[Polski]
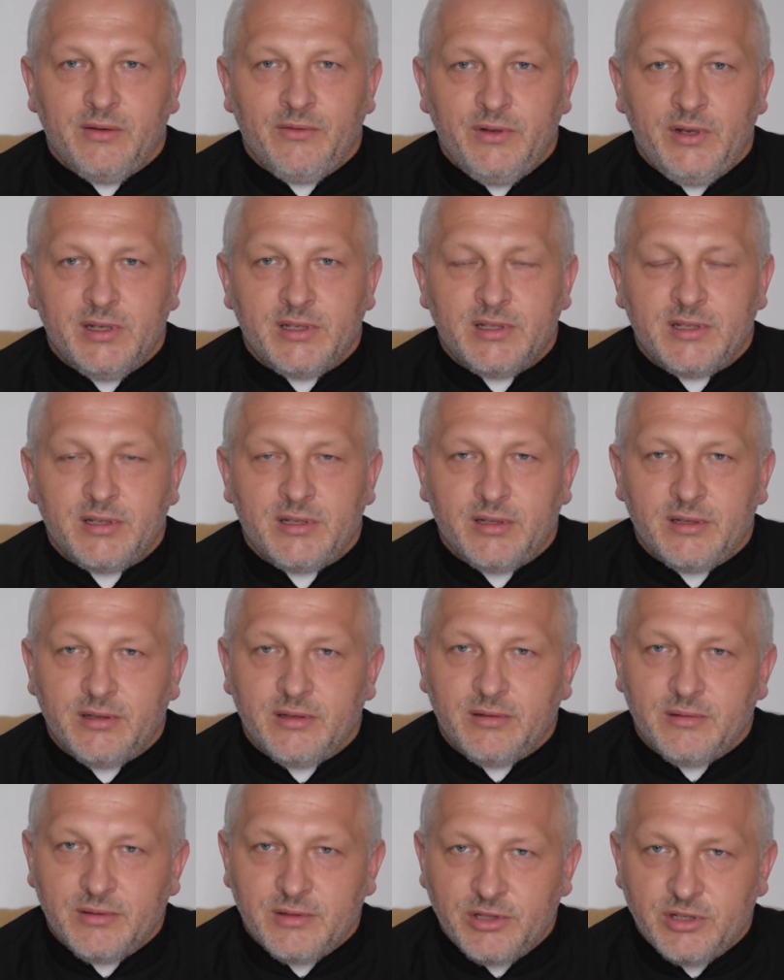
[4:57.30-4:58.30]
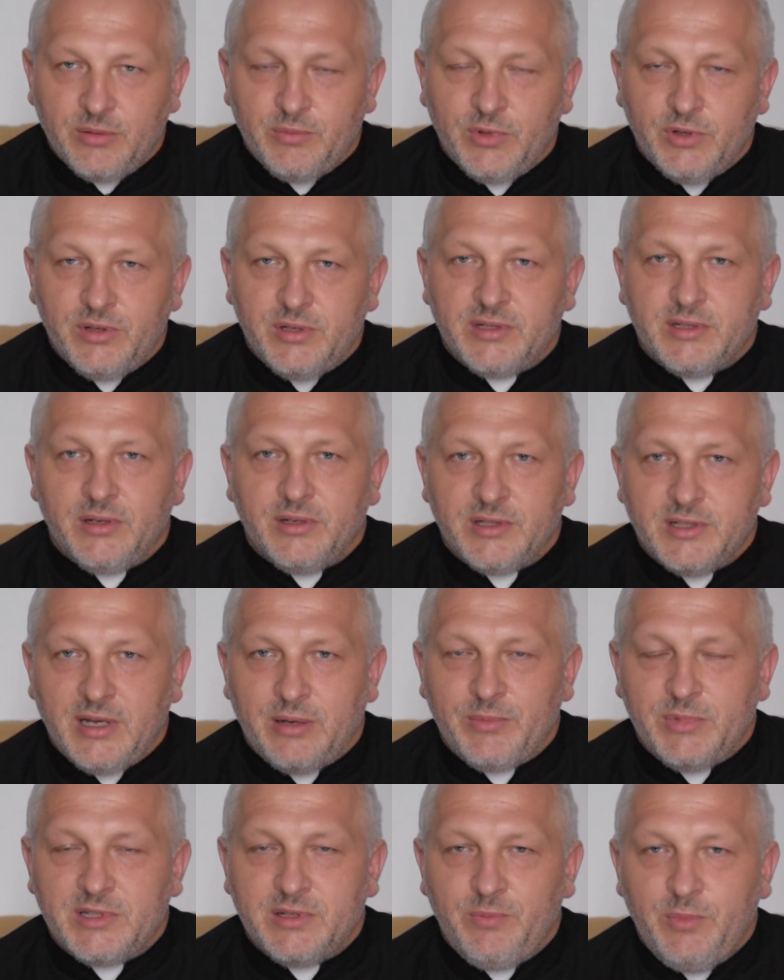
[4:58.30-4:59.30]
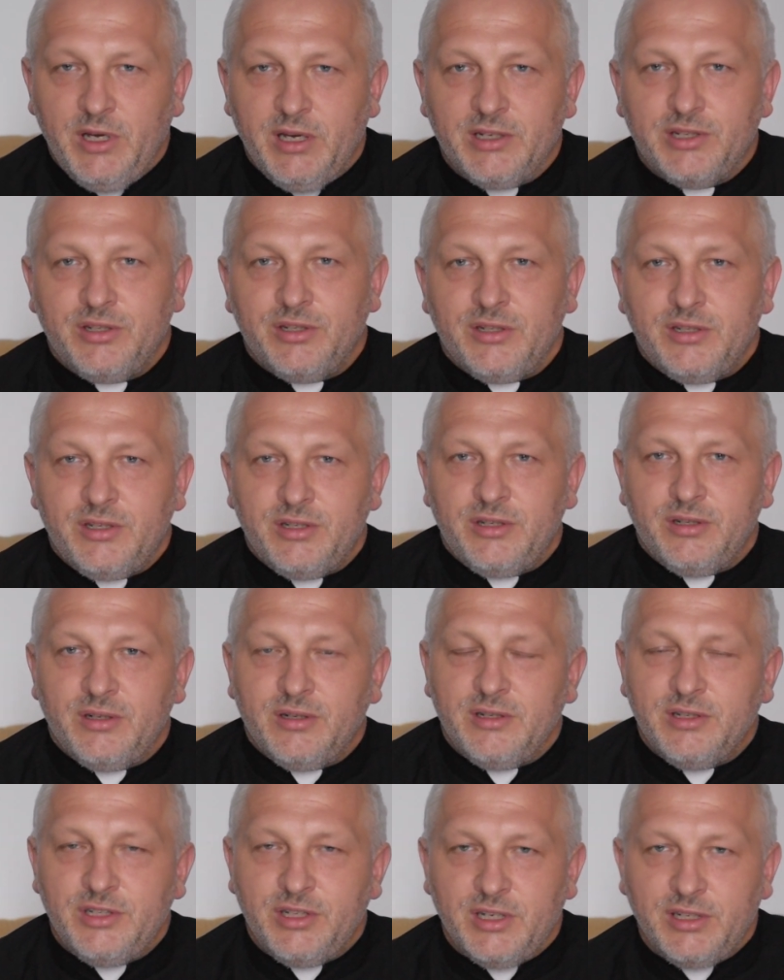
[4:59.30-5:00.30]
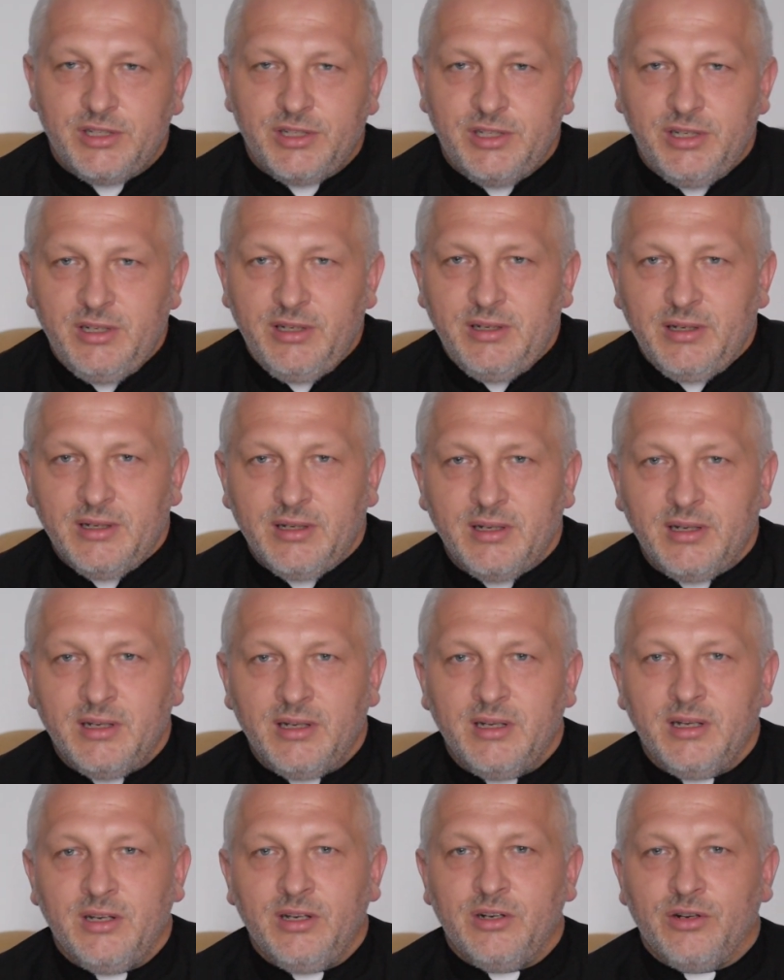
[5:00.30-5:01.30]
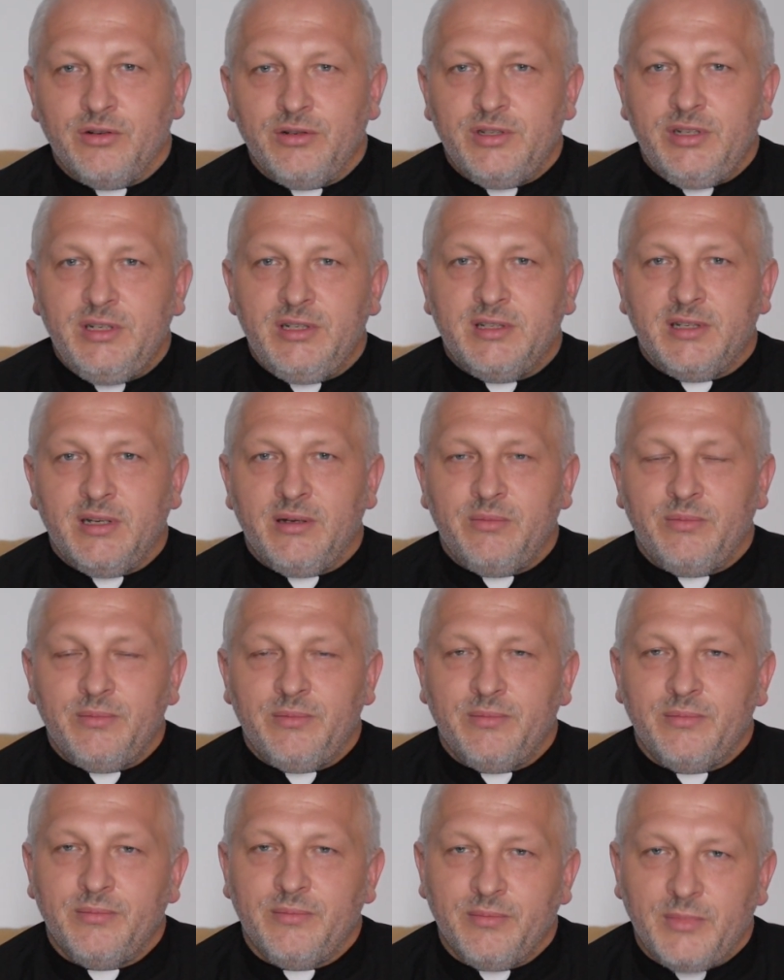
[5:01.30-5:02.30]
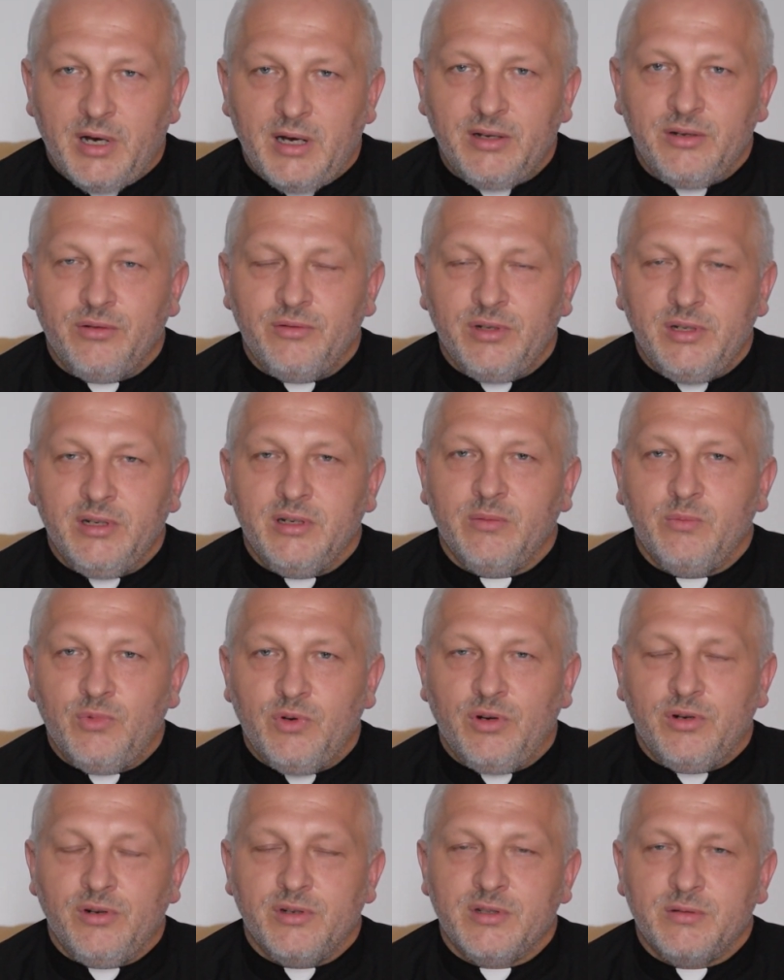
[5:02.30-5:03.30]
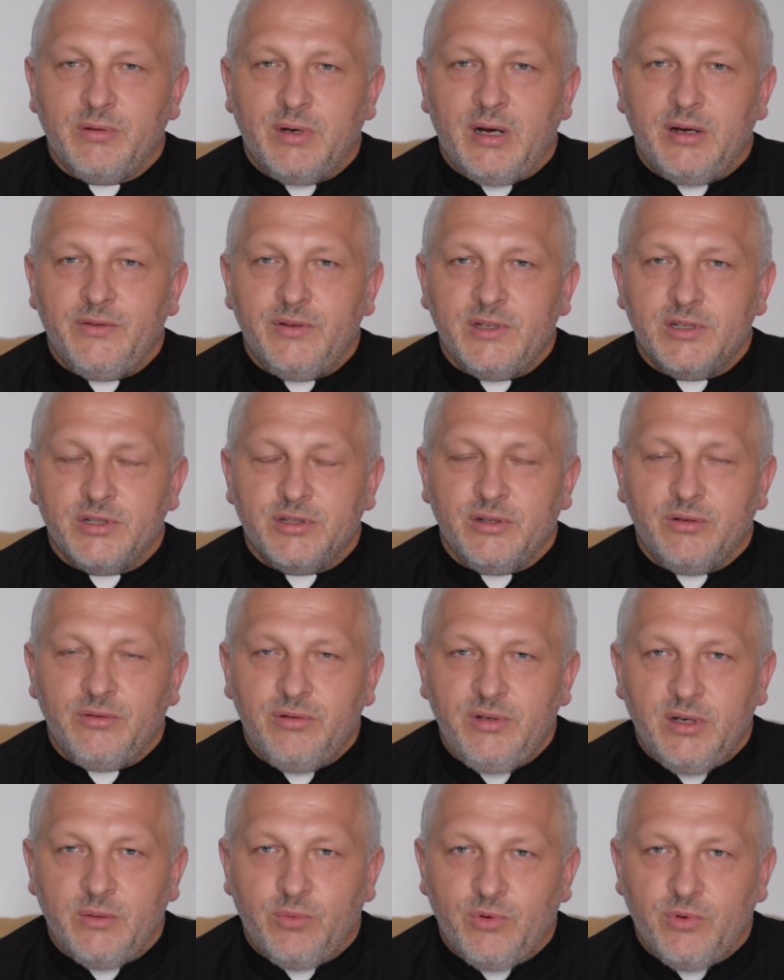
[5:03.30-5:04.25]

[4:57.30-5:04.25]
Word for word: Więc, y, żeby zabezpieczyć dzieci, rodzice mają ich błogosławić. Szczególnie